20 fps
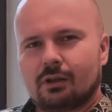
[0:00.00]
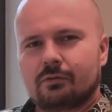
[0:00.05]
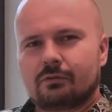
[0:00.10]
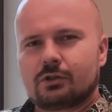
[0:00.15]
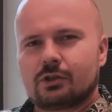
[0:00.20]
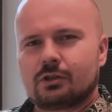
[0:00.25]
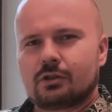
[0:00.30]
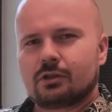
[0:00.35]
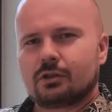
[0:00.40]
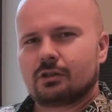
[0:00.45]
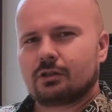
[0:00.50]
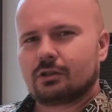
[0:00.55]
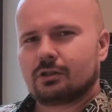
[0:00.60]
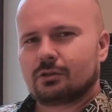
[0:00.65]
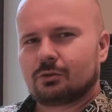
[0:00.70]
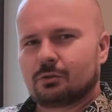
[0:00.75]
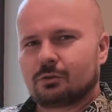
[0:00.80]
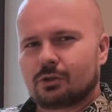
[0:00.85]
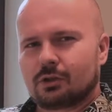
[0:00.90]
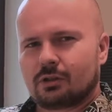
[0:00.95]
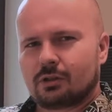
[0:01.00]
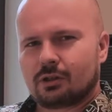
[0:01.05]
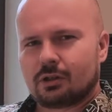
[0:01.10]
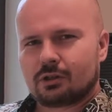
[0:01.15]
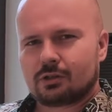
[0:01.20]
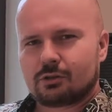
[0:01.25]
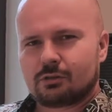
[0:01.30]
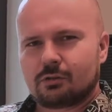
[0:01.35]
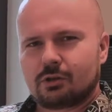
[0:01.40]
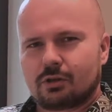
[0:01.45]
Wszystkich tych, których
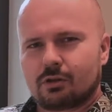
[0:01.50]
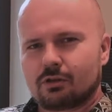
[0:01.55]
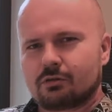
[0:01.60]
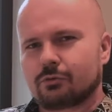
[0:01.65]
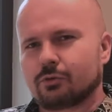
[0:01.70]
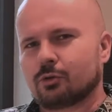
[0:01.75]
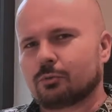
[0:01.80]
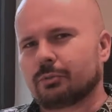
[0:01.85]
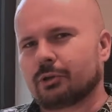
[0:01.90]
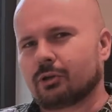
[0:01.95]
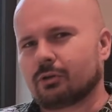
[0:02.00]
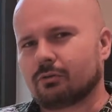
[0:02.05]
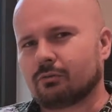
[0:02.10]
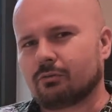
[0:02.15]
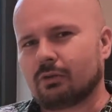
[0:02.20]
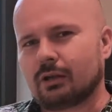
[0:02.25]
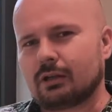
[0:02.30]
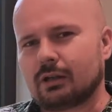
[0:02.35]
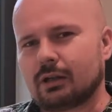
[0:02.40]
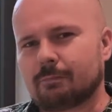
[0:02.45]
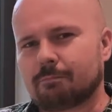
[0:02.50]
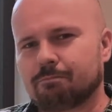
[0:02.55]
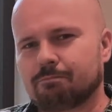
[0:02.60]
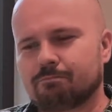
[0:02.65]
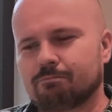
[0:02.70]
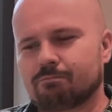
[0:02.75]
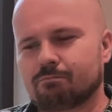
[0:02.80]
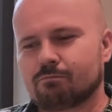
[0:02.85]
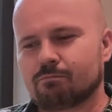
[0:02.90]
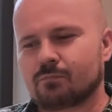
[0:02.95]
interesuje rozwój oprogramowania,
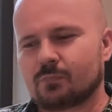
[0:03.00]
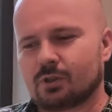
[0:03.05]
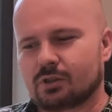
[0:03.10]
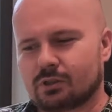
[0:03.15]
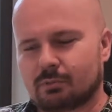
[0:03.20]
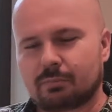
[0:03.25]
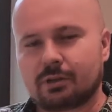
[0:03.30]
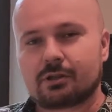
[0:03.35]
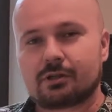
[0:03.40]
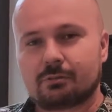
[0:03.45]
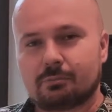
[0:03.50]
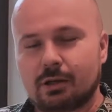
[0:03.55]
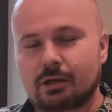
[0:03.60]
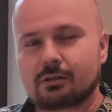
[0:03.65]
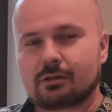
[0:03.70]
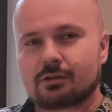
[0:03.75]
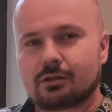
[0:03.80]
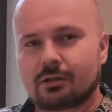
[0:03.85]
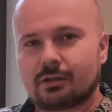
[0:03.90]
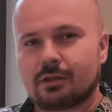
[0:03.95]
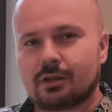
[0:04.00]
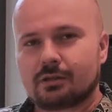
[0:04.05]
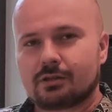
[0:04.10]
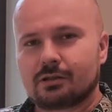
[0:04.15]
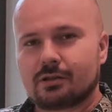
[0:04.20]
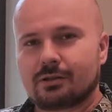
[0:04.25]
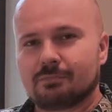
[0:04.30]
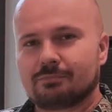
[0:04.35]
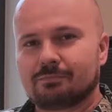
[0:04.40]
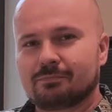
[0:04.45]
zapraszam bardzo
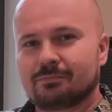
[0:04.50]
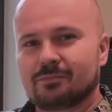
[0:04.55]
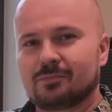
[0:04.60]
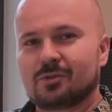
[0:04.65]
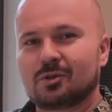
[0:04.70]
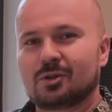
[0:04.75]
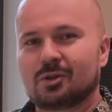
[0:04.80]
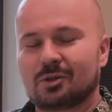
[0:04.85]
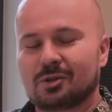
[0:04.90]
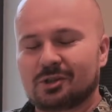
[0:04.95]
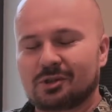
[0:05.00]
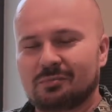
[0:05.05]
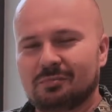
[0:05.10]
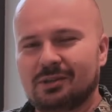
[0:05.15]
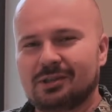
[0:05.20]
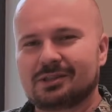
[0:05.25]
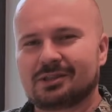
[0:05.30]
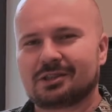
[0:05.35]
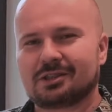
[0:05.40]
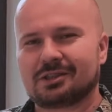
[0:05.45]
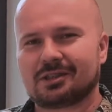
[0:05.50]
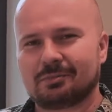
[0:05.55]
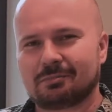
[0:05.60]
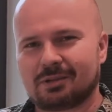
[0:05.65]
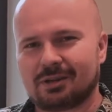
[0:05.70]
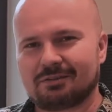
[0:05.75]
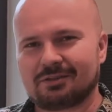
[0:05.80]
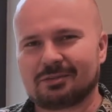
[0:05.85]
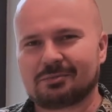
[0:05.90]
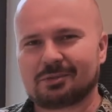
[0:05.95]
serdecznie. To jest miejsce, gdzie
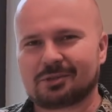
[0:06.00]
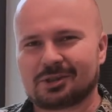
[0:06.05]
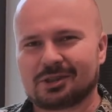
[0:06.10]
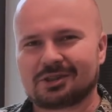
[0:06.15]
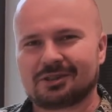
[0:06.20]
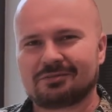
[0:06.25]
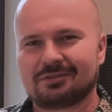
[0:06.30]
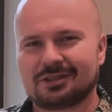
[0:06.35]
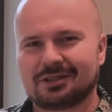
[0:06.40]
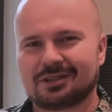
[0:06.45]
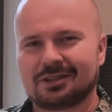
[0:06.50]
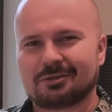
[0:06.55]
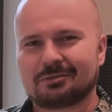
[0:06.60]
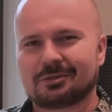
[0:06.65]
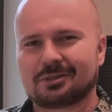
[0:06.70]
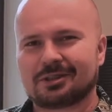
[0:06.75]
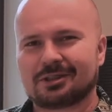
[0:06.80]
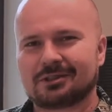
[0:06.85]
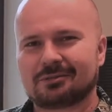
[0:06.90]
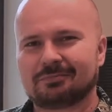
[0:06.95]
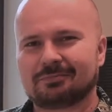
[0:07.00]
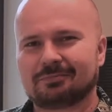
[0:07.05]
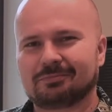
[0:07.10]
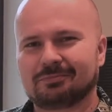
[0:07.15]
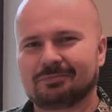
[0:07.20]
naprawdę można się wiele nauczyć.